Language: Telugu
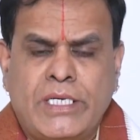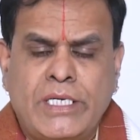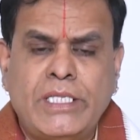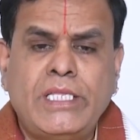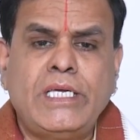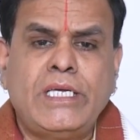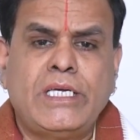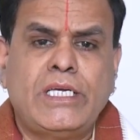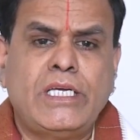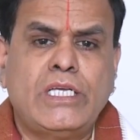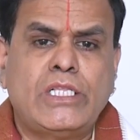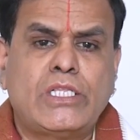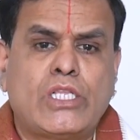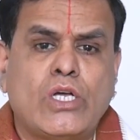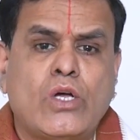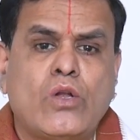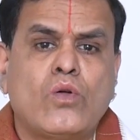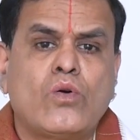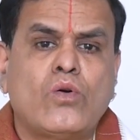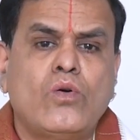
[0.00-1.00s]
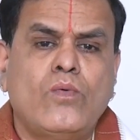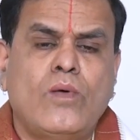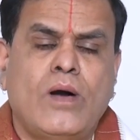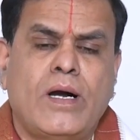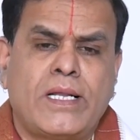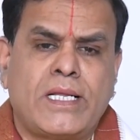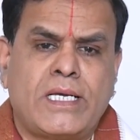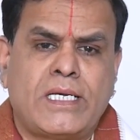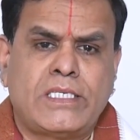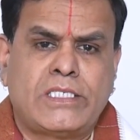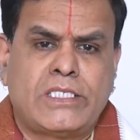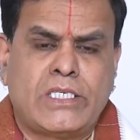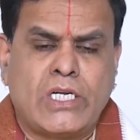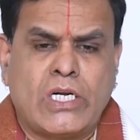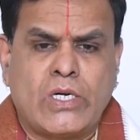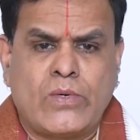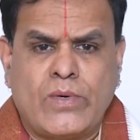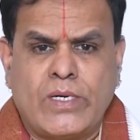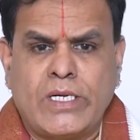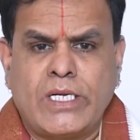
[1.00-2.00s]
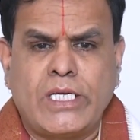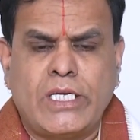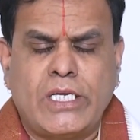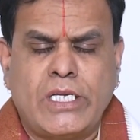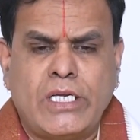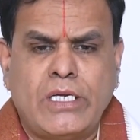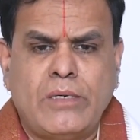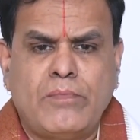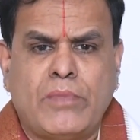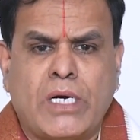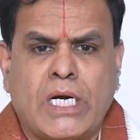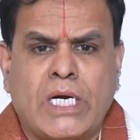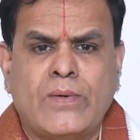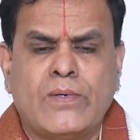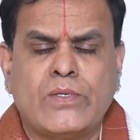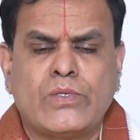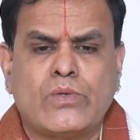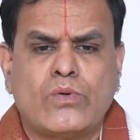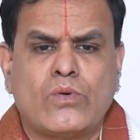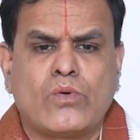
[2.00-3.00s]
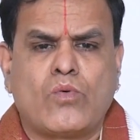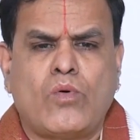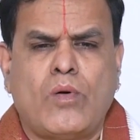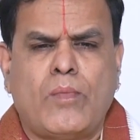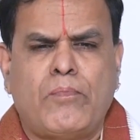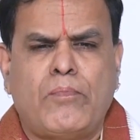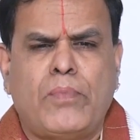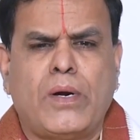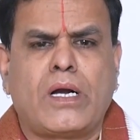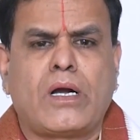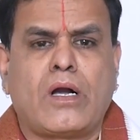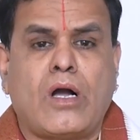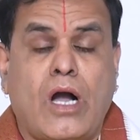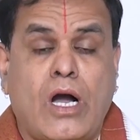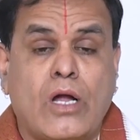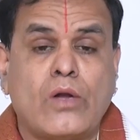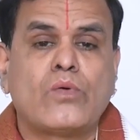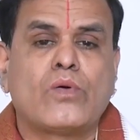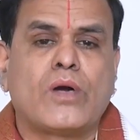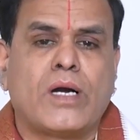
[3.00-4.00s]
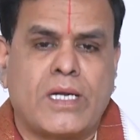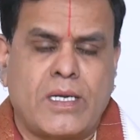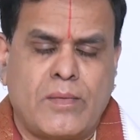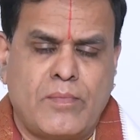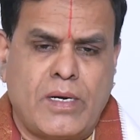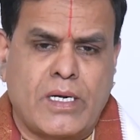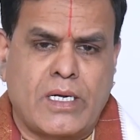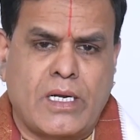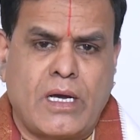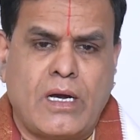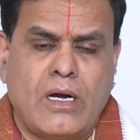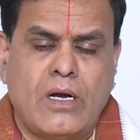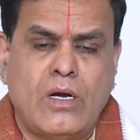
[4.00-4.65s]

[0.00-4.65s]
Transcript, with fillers: ఇది తెలుగు వారికి ఇచ్చినటువంటి భగవంతుడు గొప్ప కానుక అన్నమాట